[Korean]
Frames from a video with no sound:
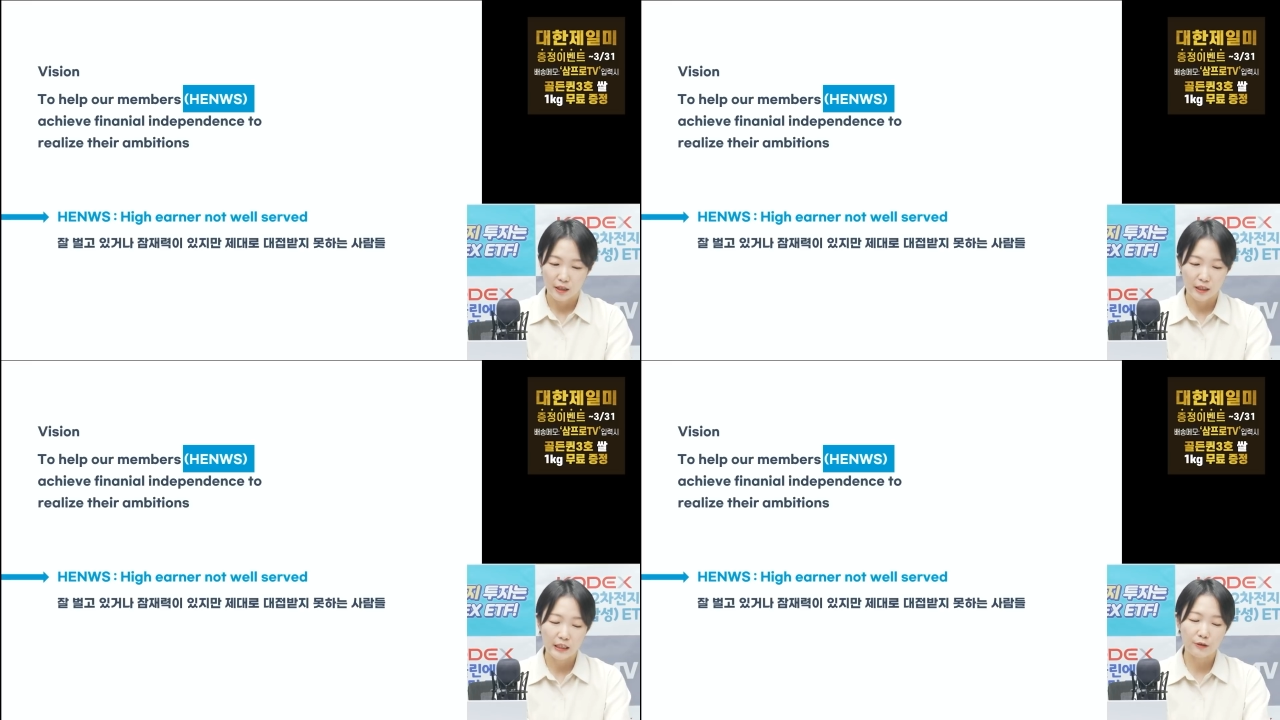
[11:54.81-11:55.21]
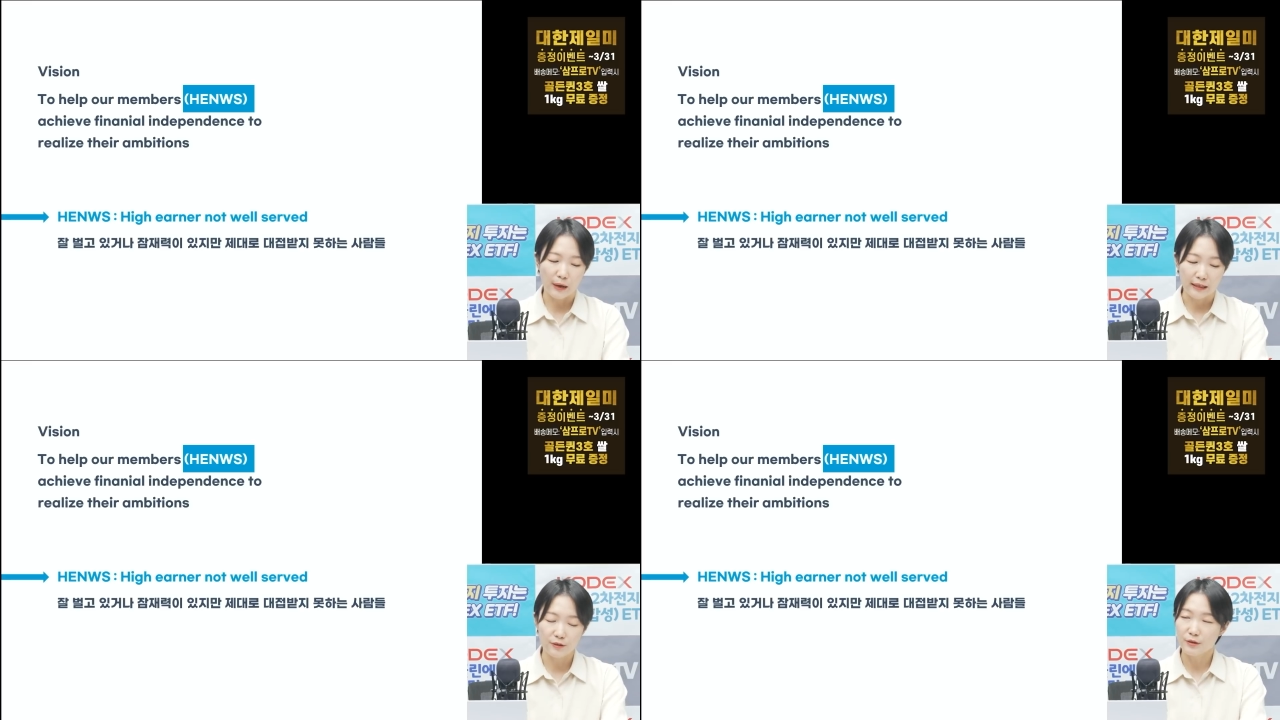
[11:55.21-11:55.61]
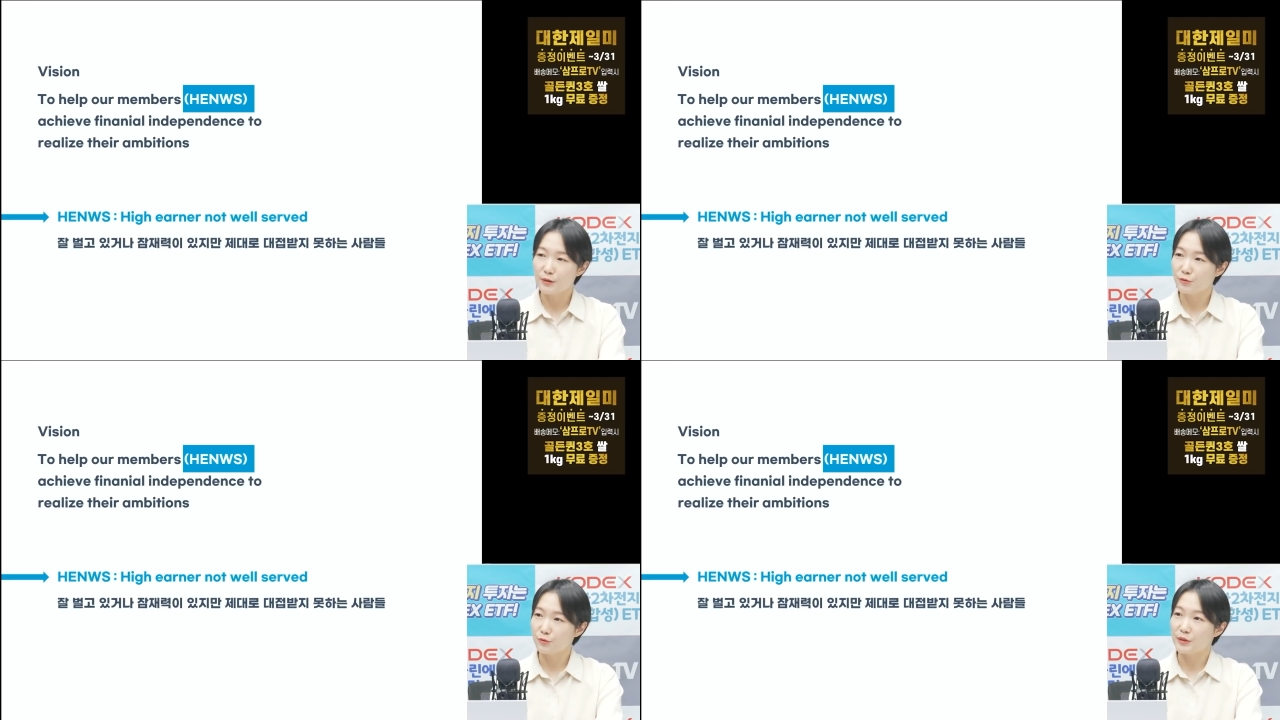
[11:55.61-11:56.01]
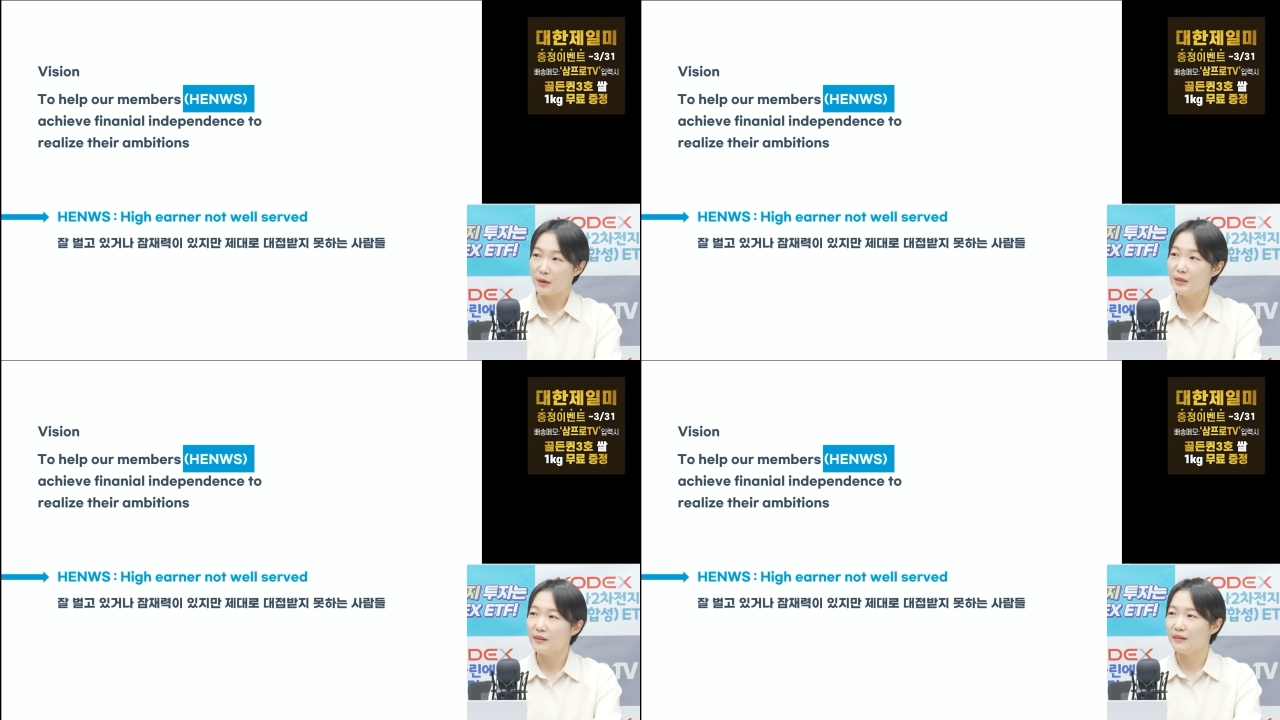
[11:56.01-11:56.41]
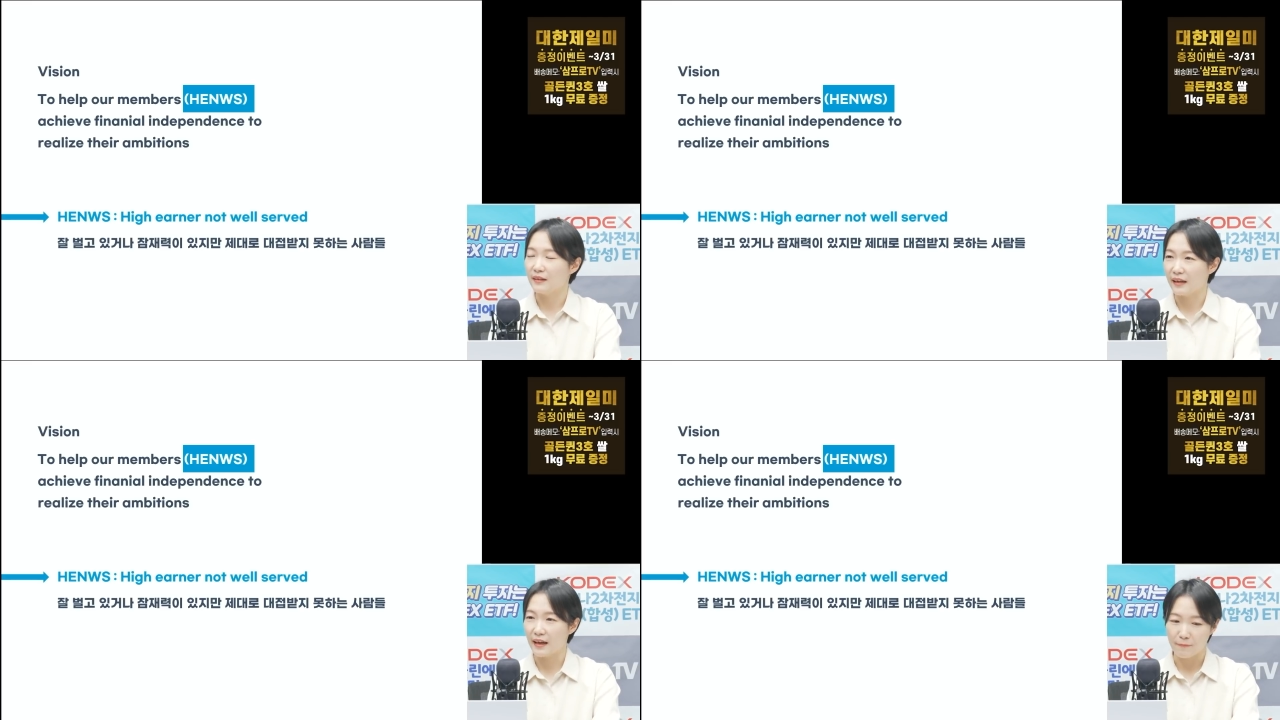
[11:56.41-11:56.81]
근데 이 과정에서 좀
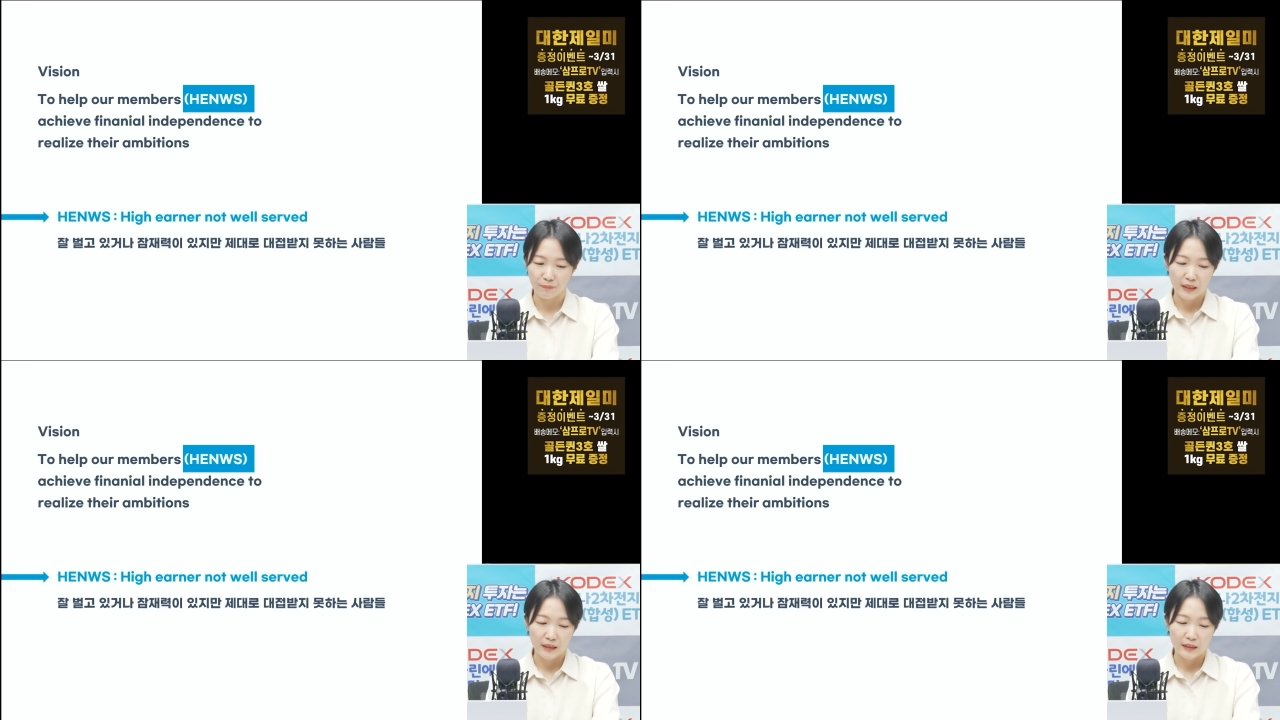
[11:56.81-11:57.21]
재미있는 게